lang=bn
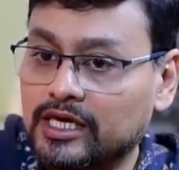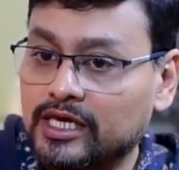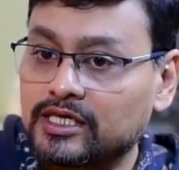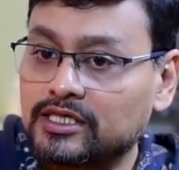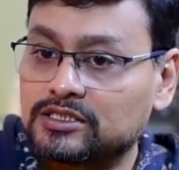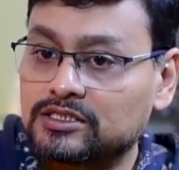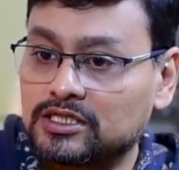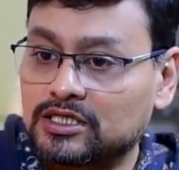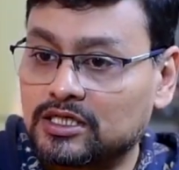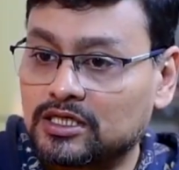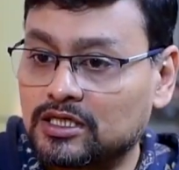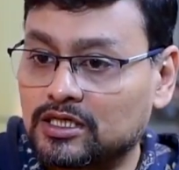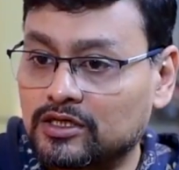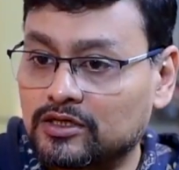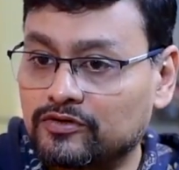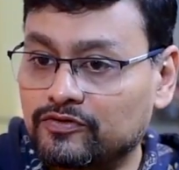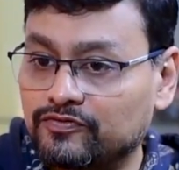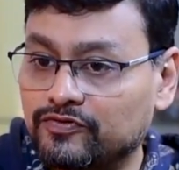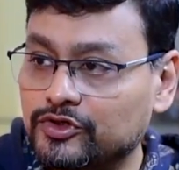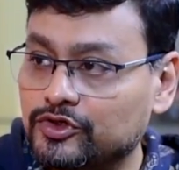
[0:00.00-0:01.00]
এই যে
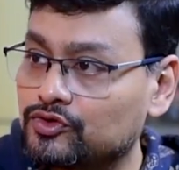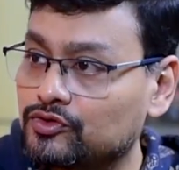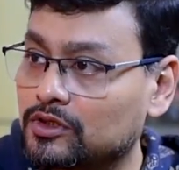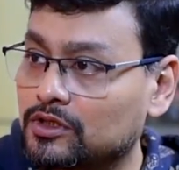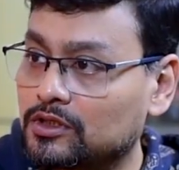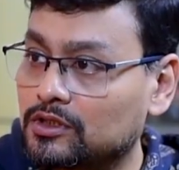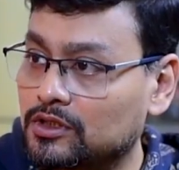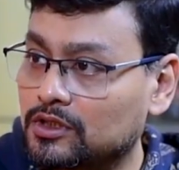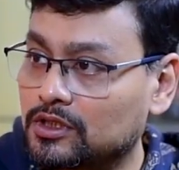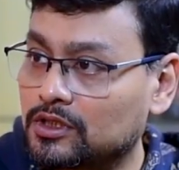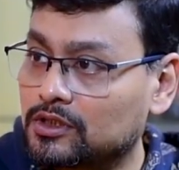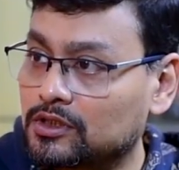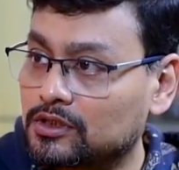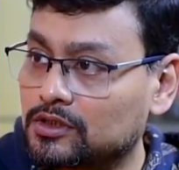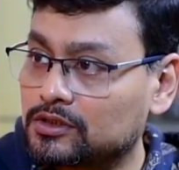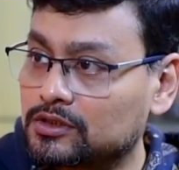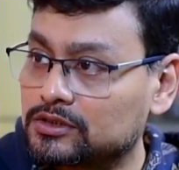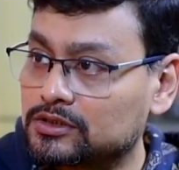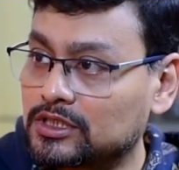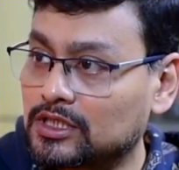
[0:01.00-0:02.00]
ভিজুয়াল
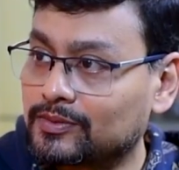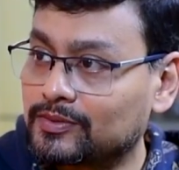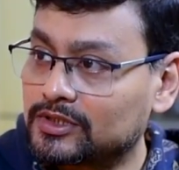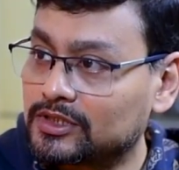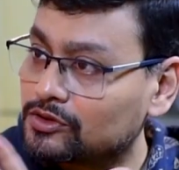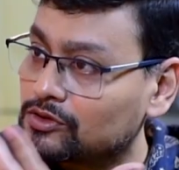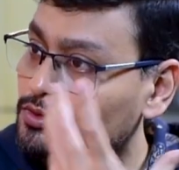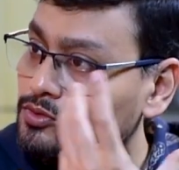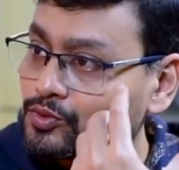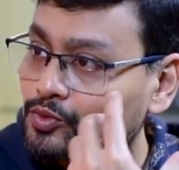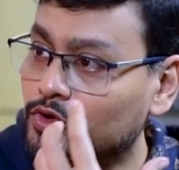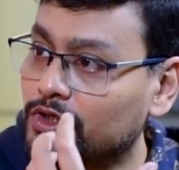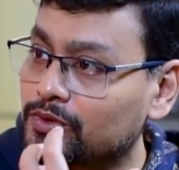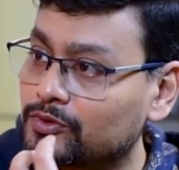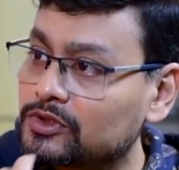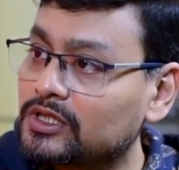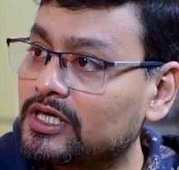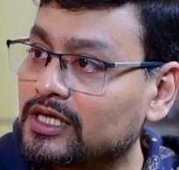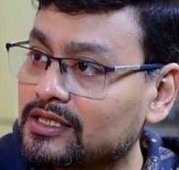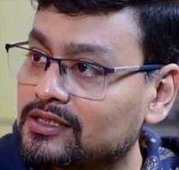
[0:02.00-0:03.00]
যে আমাদের তো মনের
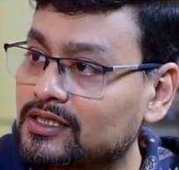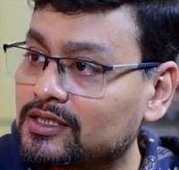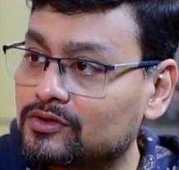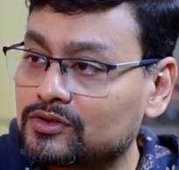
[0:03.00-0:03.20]
মধ্যে গেঁথে